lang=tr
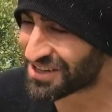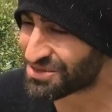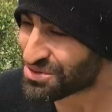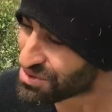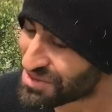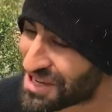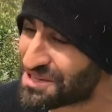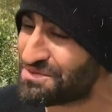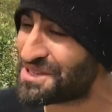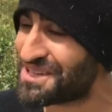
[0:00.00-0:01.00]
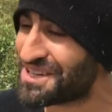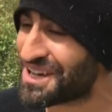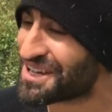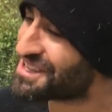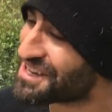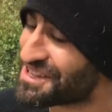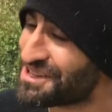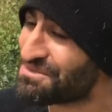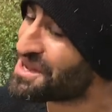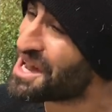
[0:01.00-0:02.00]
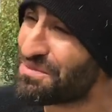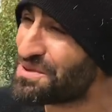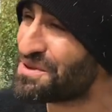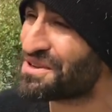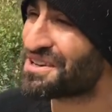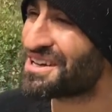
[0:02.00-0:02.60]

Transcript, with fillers: Çok değişmişsin ya tanıdım ne yapıyorsun?